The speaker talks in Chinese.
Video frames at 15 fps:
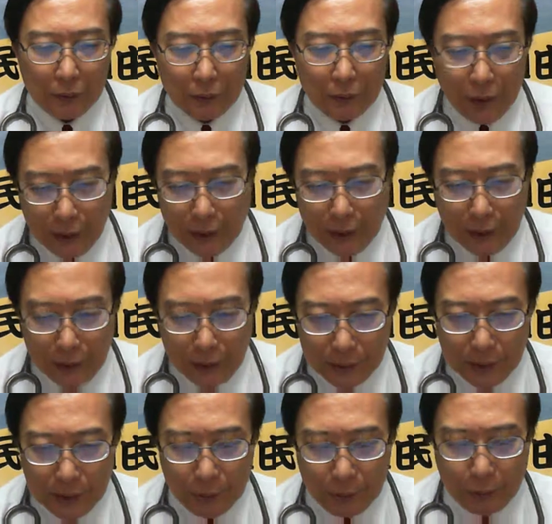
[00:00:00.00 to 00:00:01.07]
顶届甲年
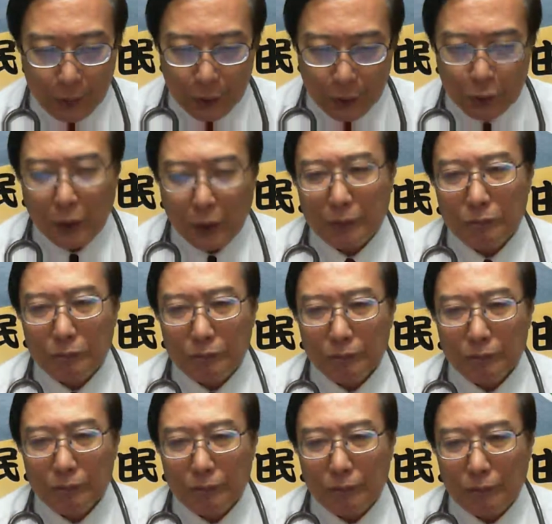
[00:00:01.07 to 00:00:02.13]
前，抱了选
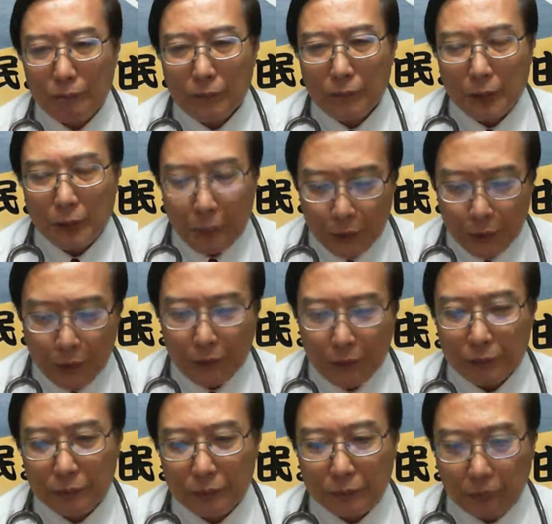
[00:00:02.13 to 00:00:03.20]
无掉，
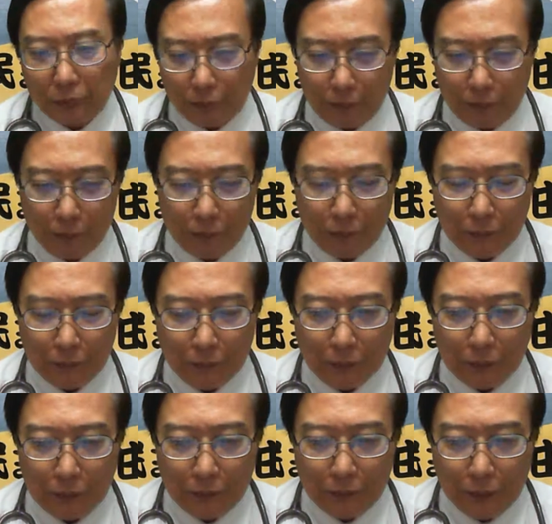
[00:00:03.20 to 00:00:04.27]

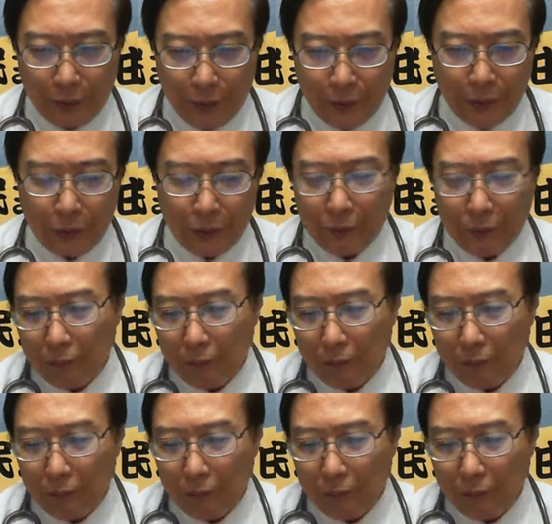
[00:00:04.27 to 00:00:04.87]
因为